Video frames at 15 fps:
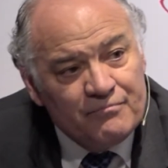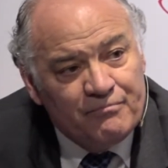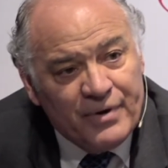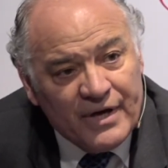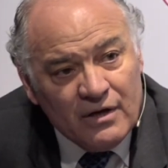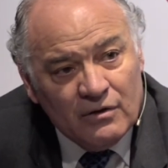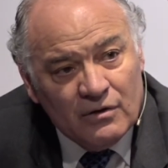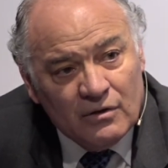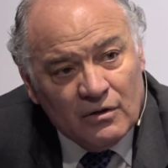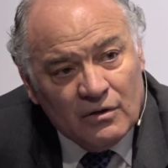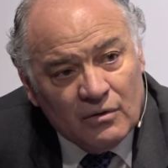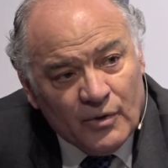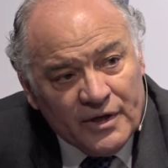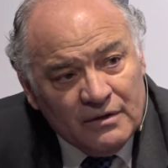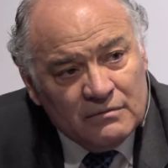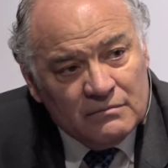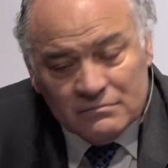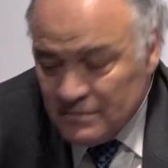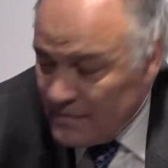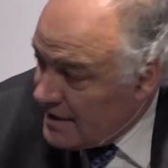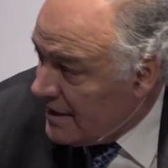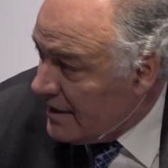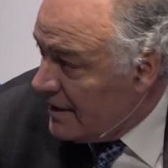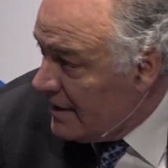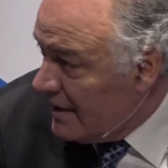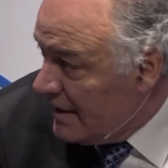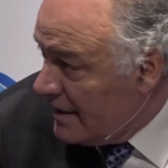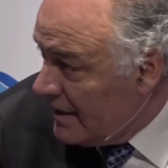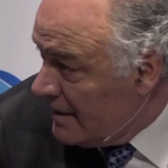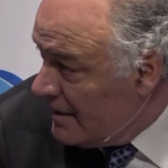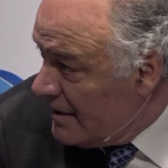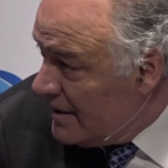pero bueno, eh,